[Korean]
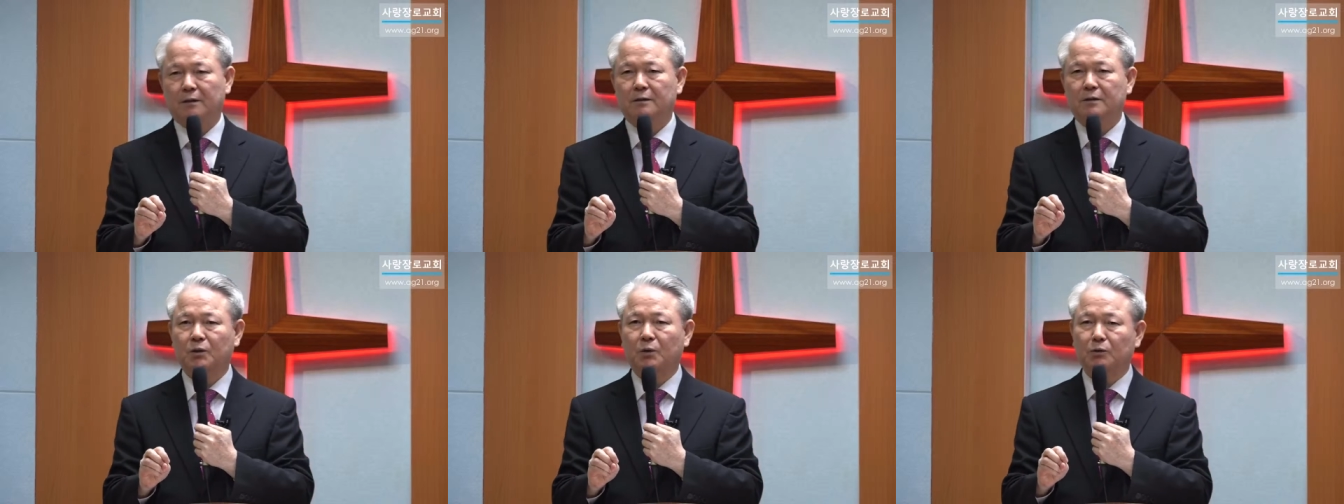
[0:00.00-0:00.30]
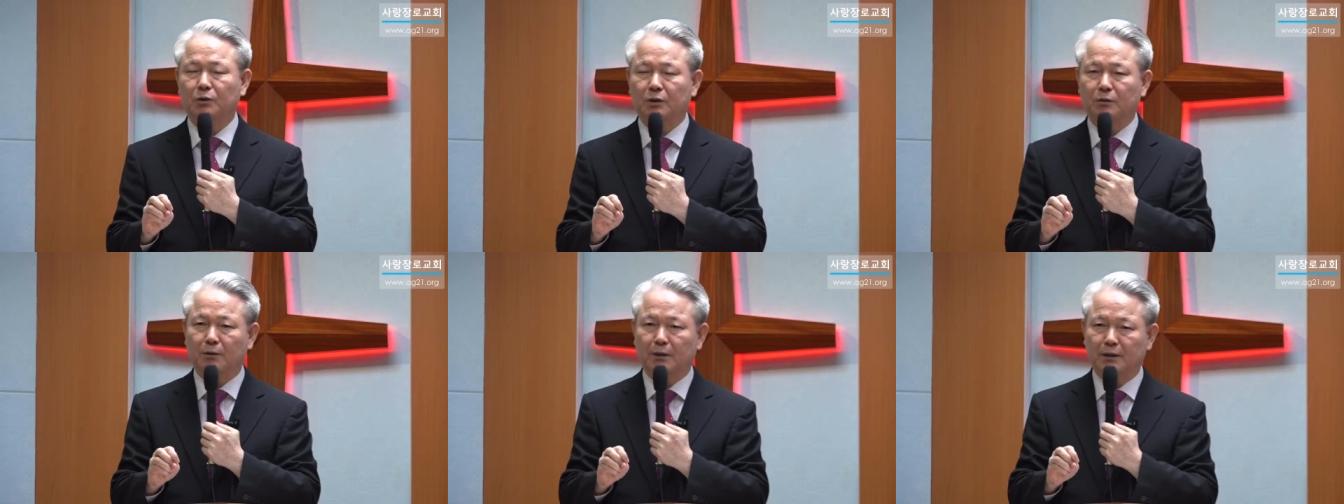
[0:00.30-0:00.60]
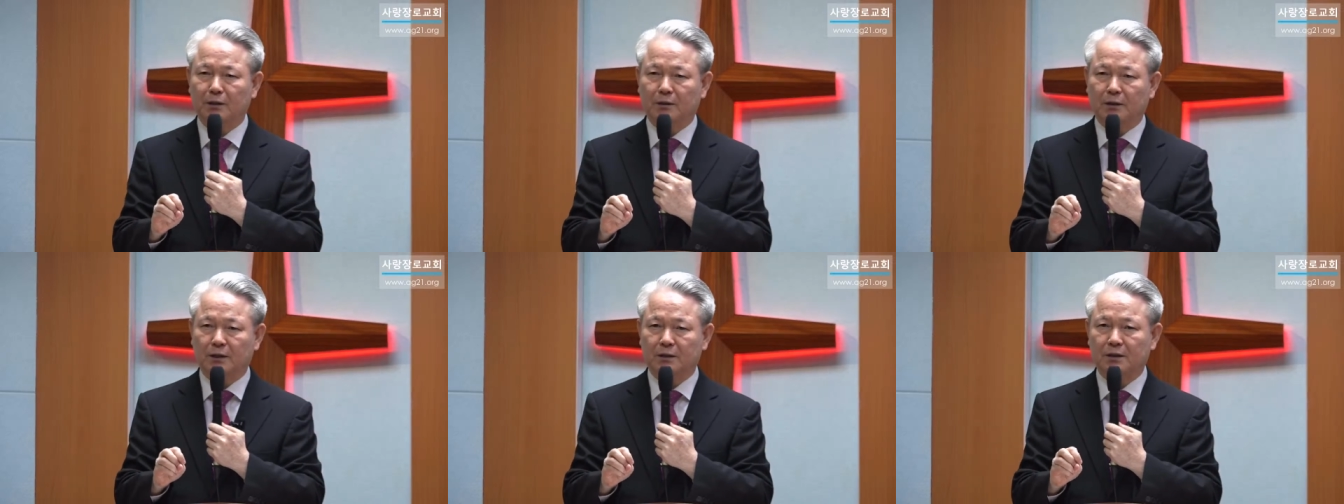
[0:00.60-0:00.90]

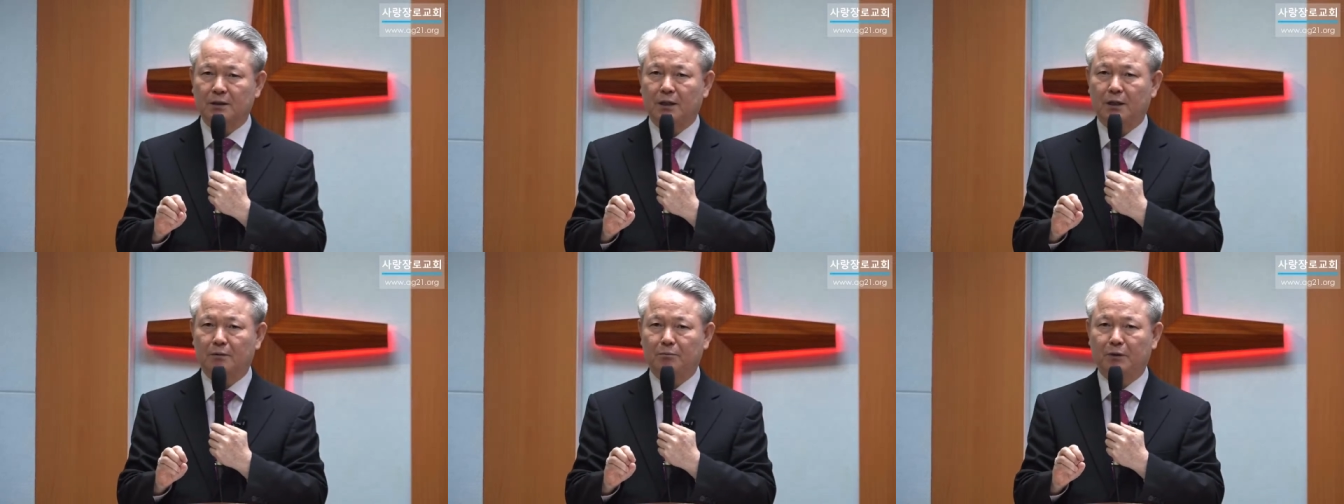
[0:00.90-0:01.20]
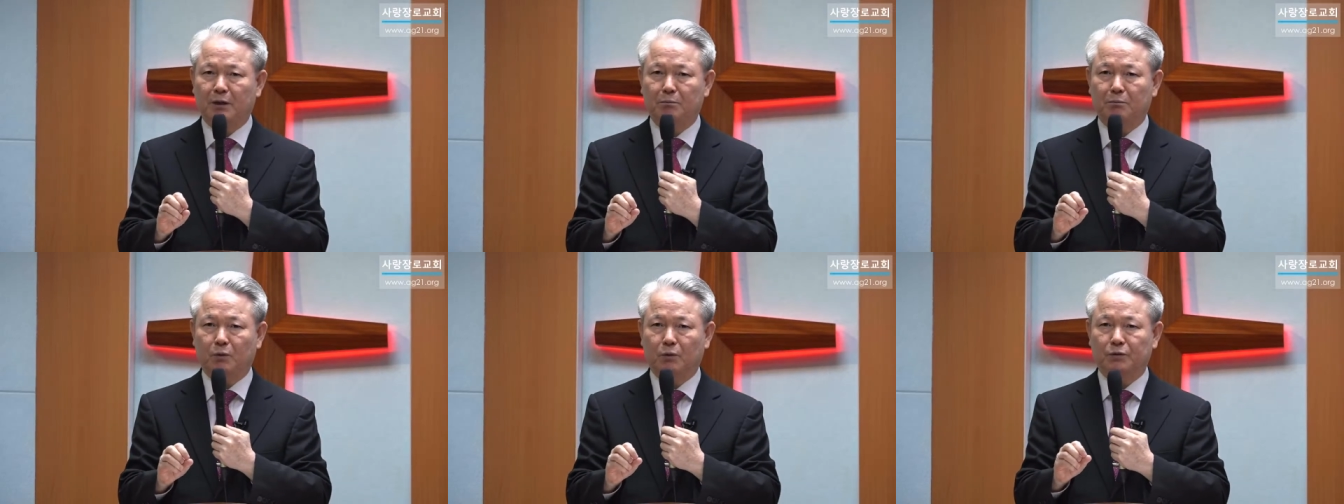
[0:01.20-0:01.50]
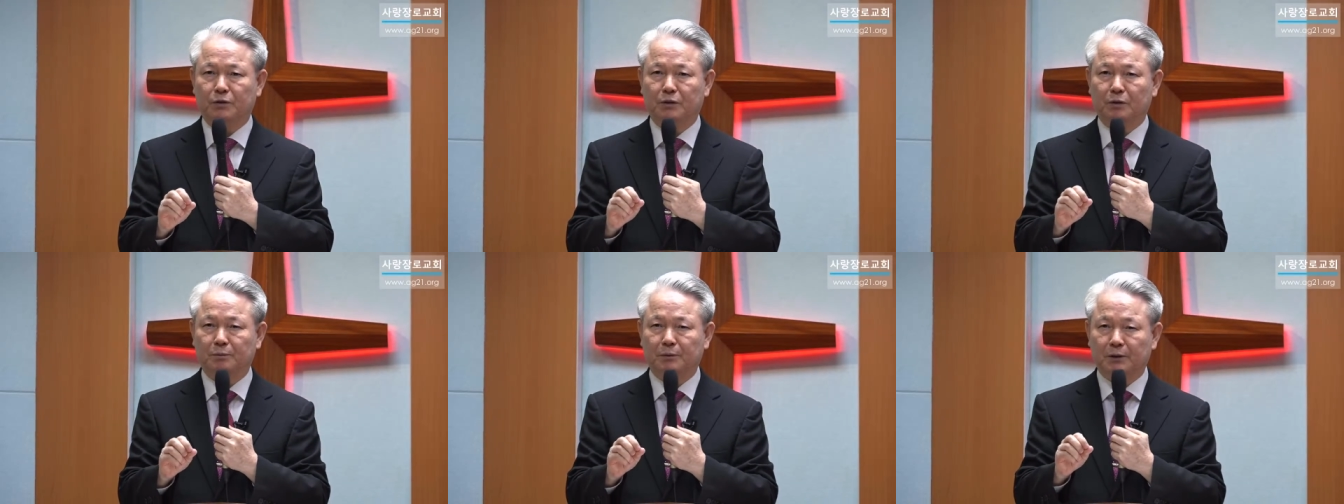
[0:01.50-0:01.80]
서기관들의 삶의
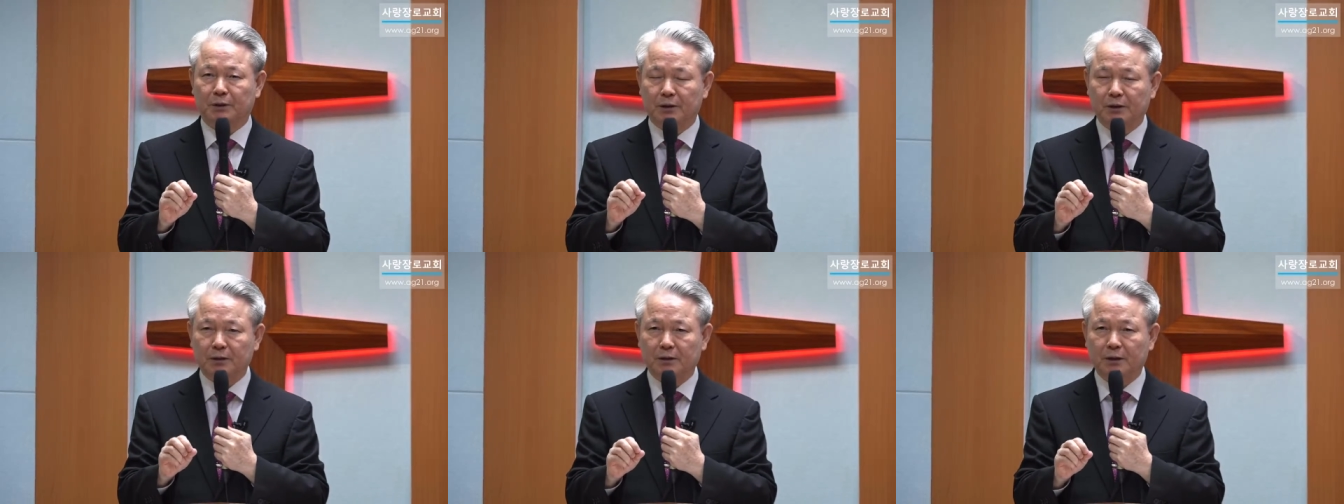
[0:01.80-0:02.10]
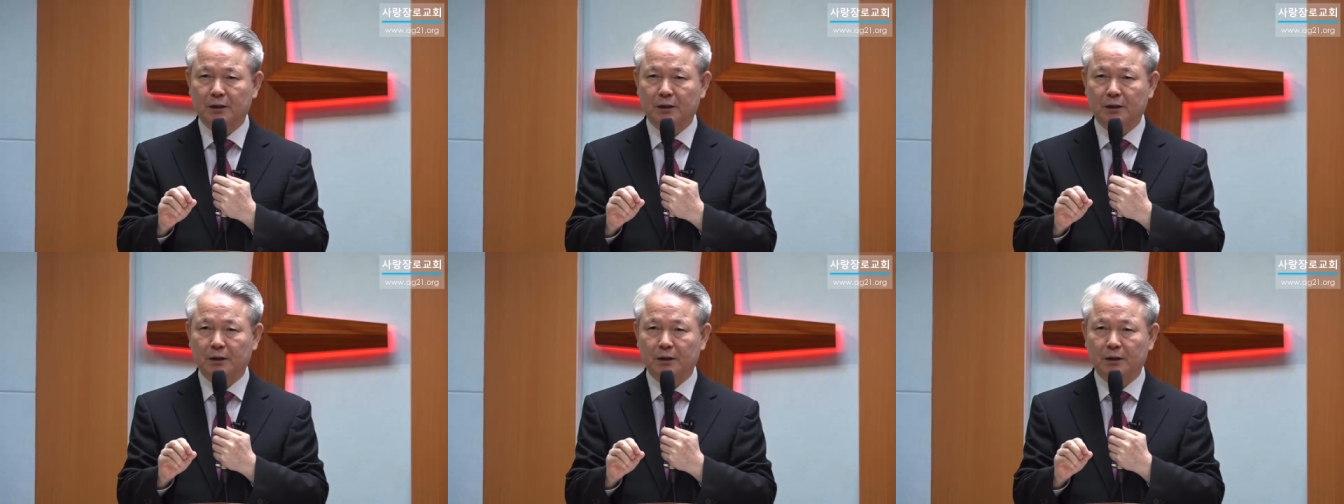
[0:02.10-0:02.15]
모습을